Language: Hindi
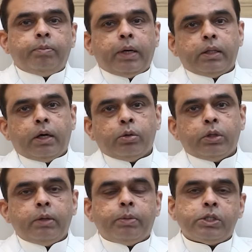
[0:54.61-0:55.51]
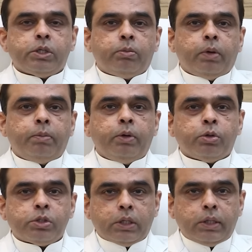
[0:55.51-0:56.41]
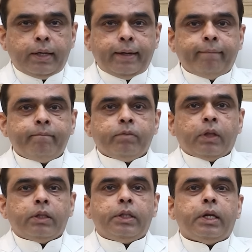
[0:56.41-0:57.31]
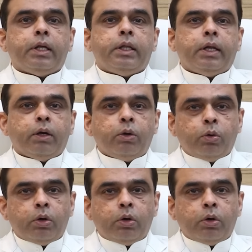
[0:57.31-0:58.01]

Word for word: पैदा होते ही बच्चों में भी हो सकता है धीरे धीरे ग्रो